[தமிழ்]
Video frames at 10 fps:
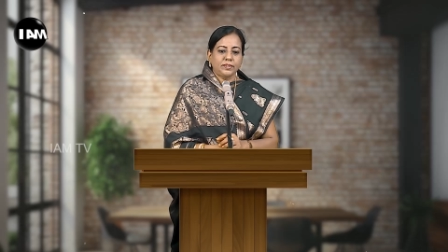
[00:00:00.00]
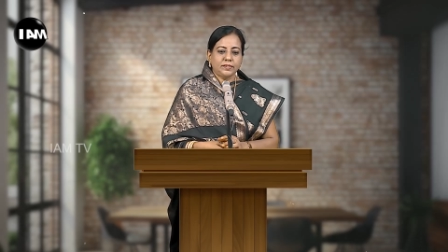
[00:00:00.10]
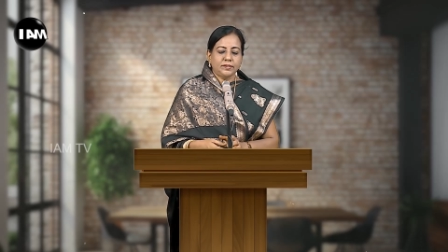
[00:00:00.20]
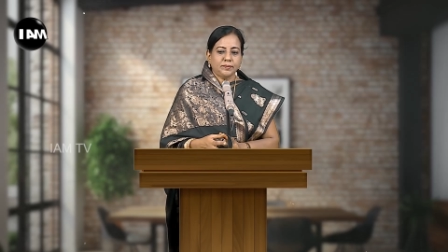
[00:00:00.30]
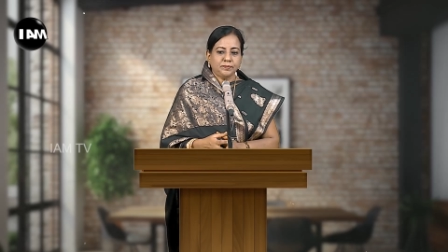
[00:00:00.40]
வந்து
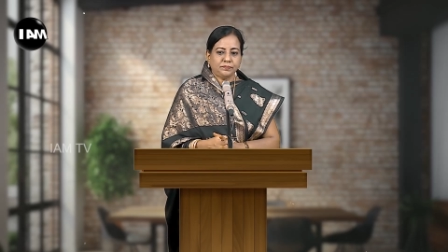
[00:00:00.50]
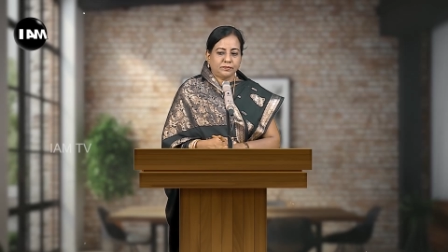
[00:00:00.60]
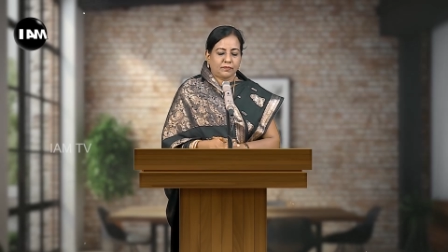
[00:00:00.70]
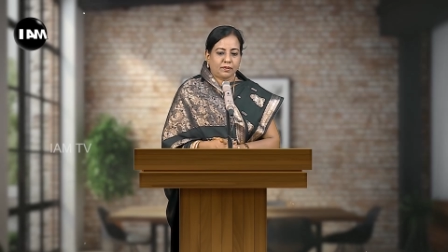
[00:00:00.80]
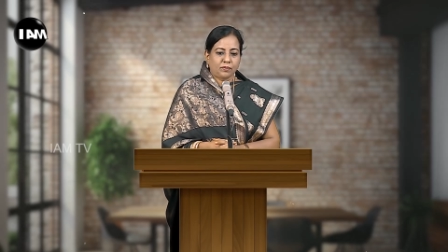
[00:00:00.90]

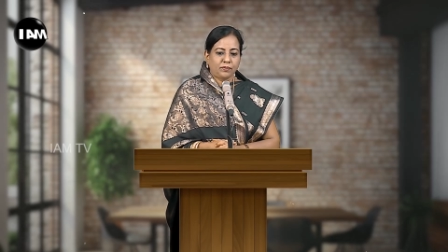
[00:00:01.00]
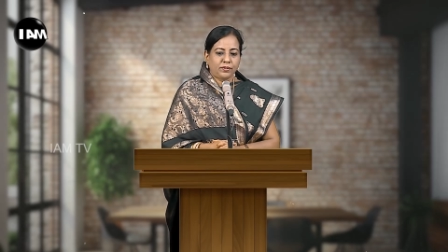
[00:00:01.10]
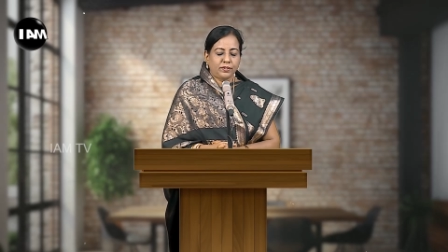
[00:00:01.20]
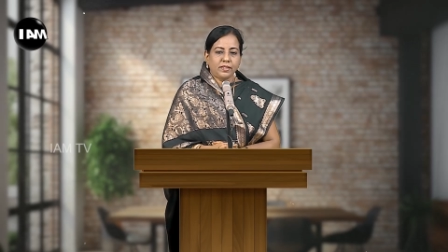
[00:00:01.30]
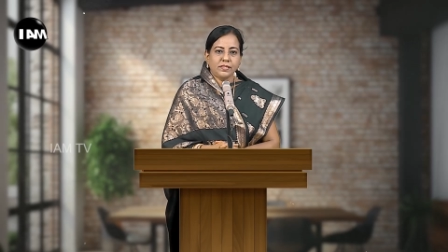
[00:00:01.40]
ஒரு
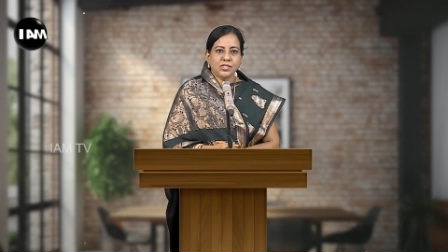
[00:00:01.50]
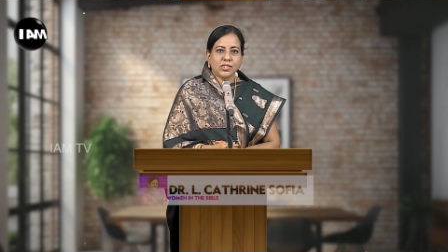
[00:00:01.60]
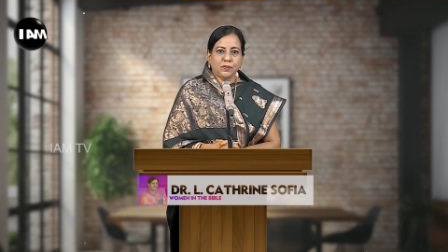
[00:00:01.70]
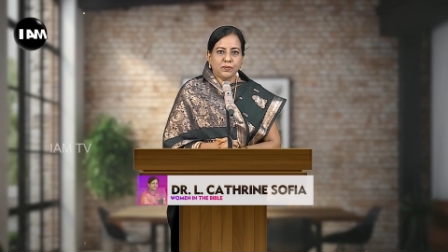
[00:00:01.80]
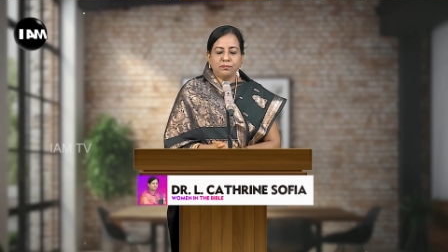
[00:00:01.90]
தெரிஞ்ச
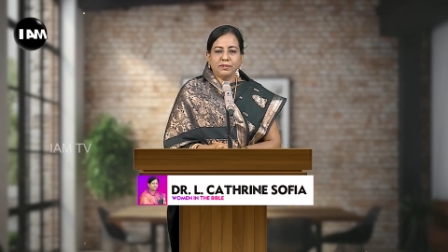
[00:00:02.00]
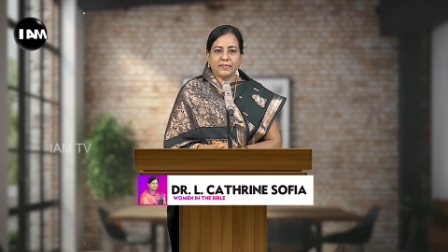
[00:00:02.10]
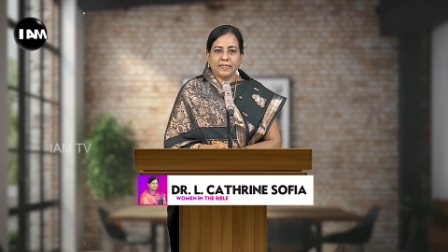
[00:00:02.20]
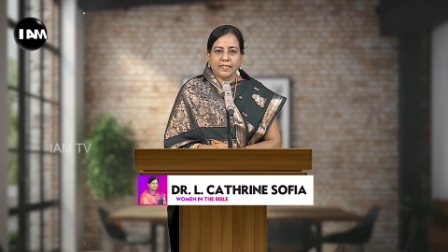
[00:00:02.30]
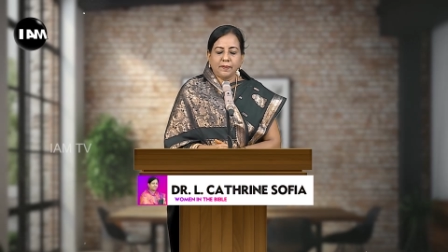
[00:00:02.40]

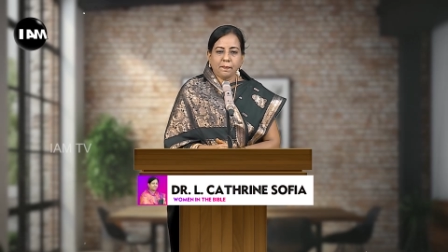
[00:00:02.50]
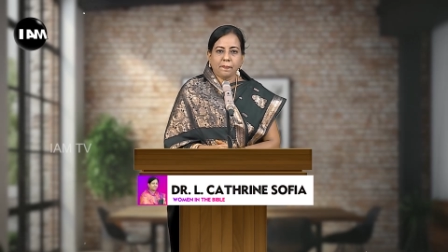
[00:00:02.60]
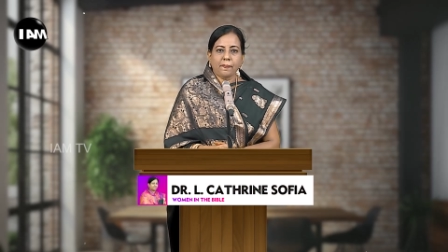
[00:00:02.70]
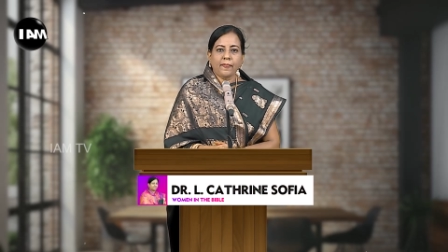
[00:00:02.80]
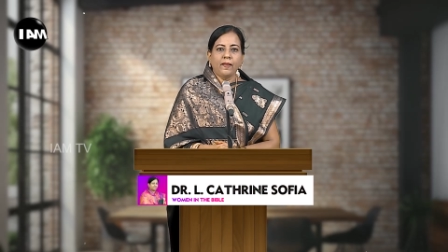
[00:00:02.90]
குடும்பத்தில்
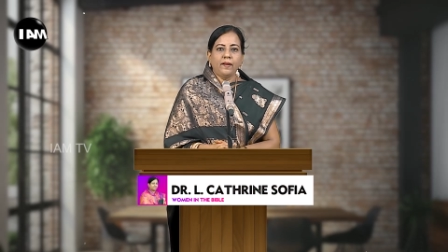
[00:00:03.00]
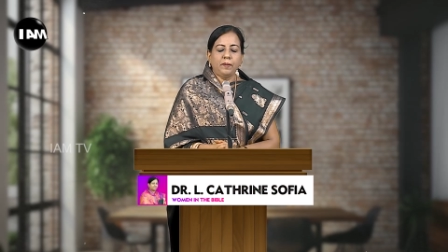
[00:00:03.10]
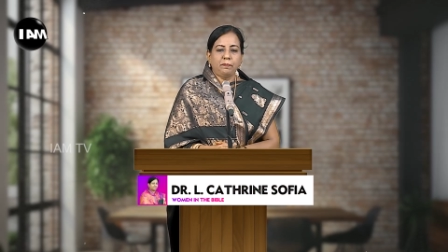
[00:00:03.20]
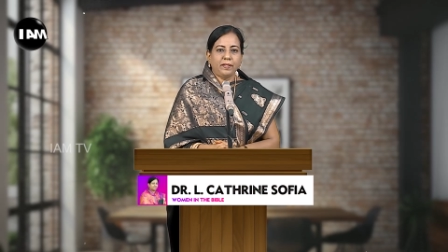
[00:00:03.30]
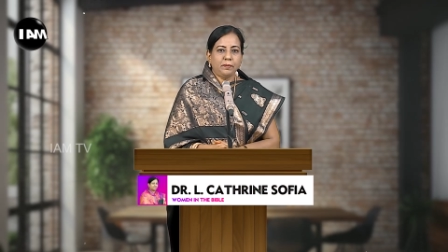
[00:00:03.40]

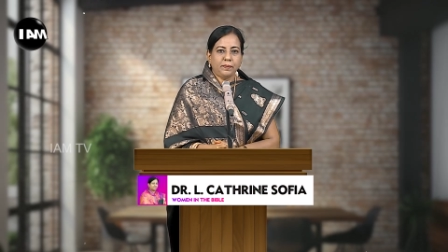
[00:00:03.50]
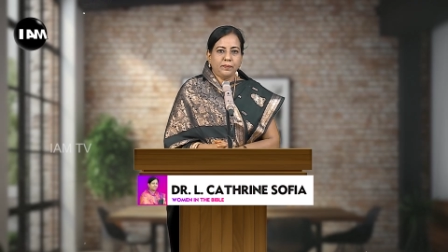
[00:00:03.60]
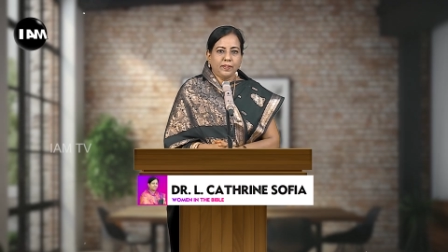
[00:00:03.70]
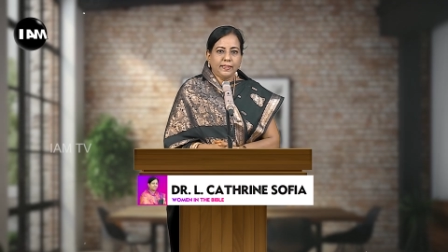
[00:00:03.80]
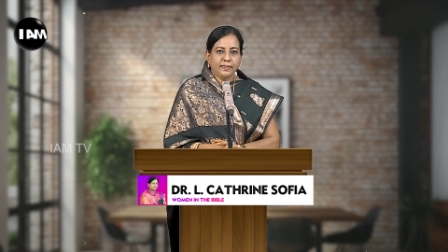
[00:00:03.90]
இப்போ என்ன
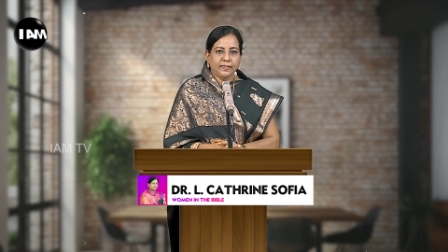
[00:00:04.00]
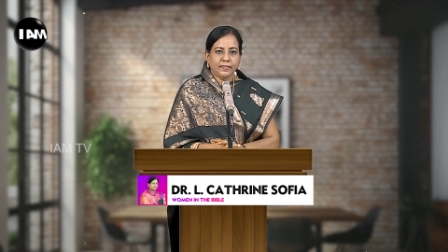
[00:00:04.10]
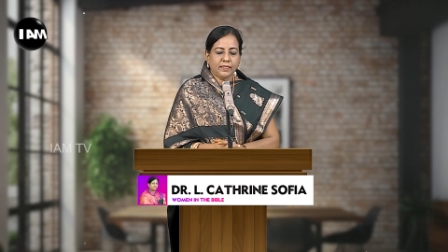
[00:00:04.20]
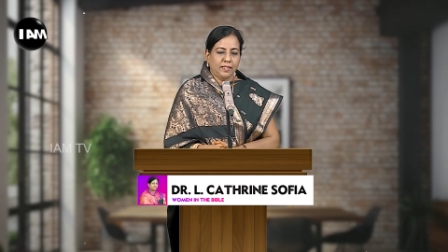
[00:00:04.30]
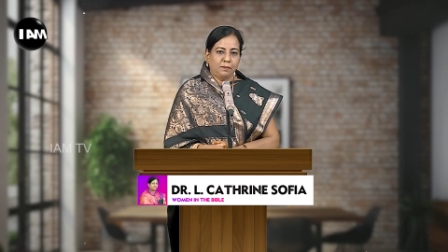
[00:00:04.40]

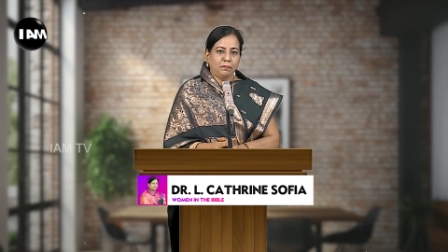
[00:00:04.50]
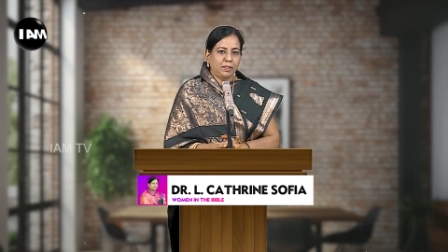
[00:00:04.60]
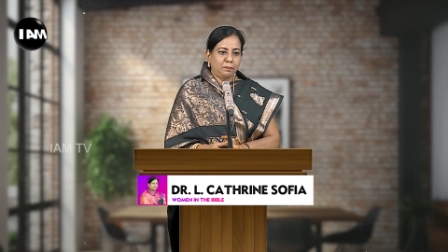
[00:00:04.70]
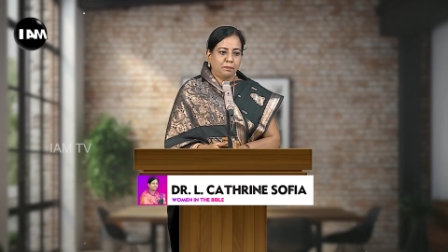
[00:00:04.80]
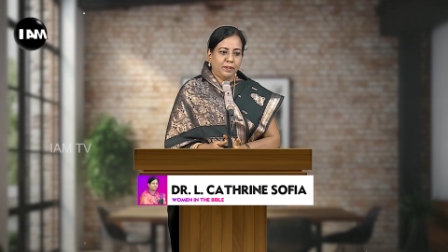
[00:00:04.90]
பண்ணுவாங்கன்னாக்கா அம்மா
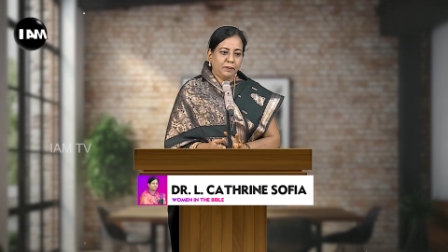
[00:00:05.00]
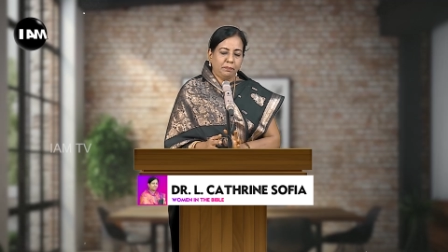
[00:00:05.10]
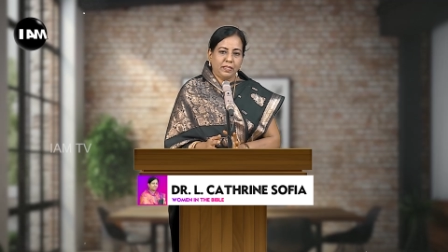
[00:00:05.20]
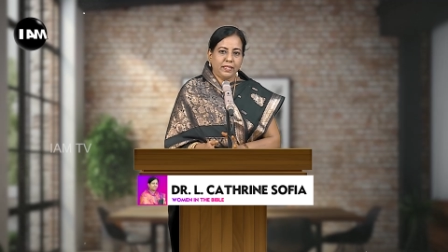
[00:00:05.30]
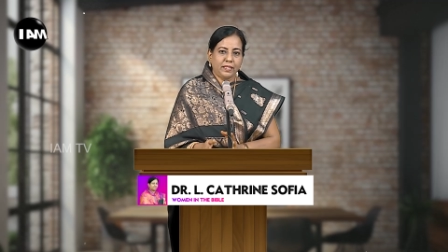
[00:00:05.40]
அப்பா
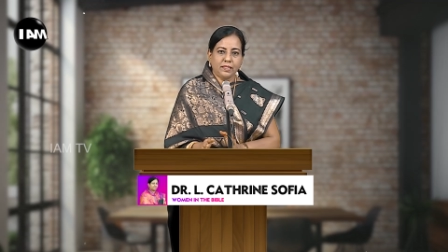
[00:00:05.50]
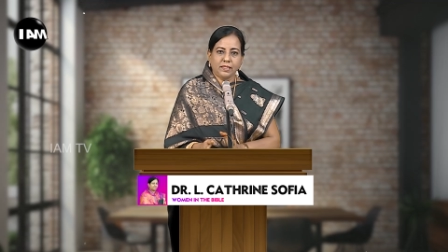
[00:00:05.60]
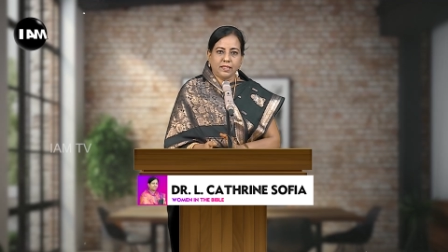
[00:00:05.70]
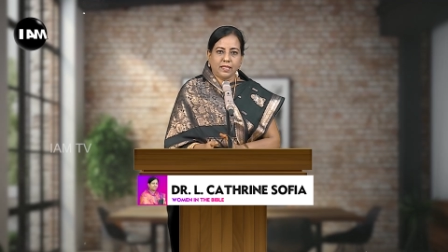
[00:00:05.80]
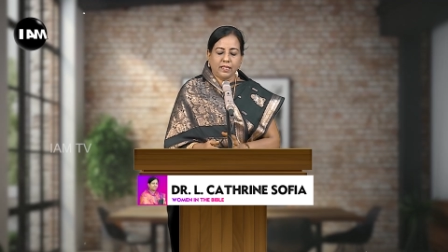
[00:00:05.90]
பிள்ளைகள்
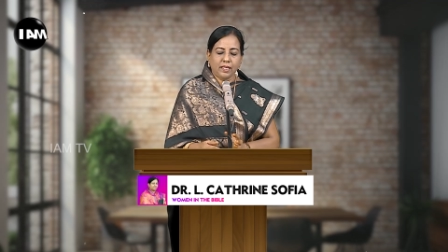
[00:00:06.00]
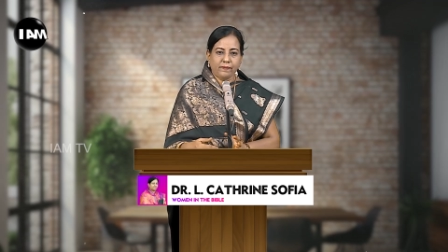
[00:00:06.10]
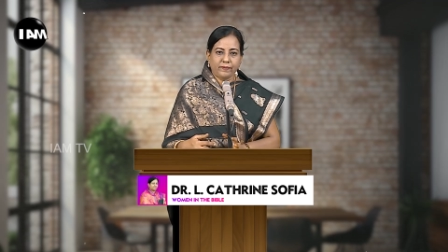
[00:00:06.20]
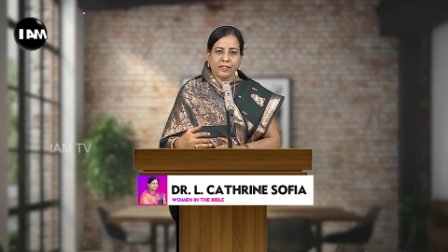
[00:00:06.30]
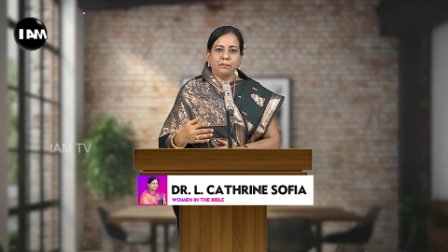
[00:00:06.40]
இருந்தாங்கன்னா
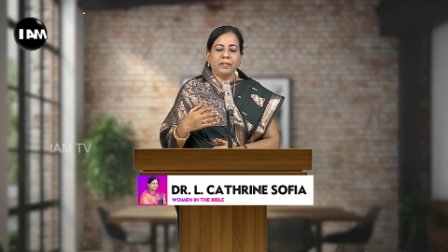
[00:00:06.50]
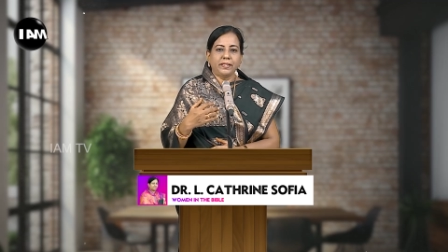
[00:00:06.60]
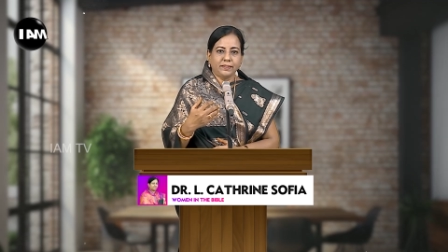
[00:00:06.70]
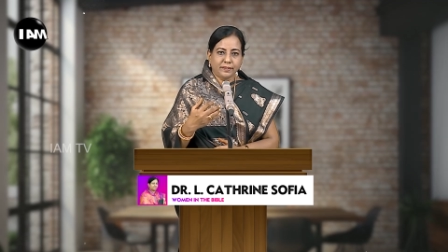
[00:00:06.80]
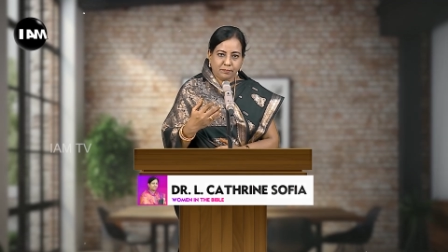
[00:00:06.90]
அவர்கள்
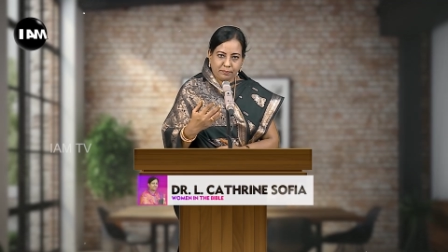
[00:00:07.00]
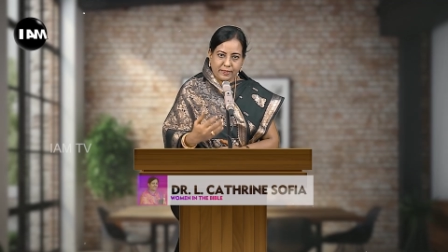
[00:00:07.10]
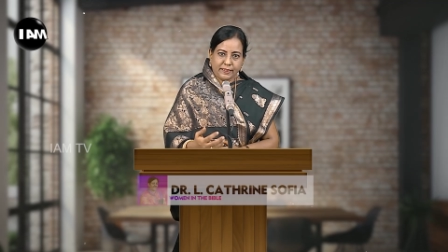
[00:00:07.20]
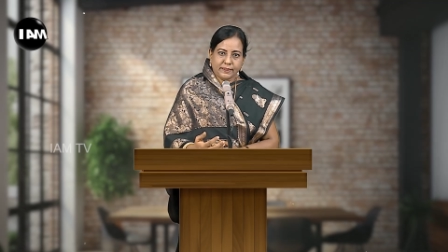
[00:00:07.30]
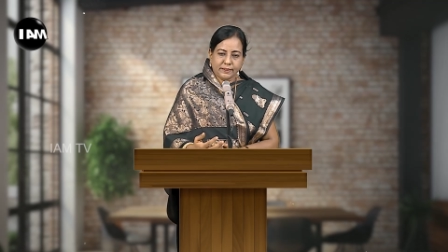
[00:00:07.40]
மறித்த
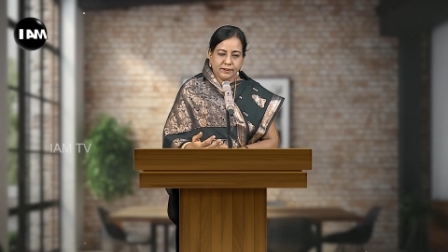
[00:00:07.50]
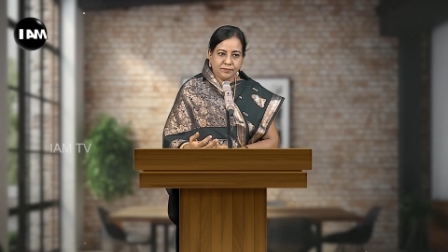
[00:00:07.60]
பிறகு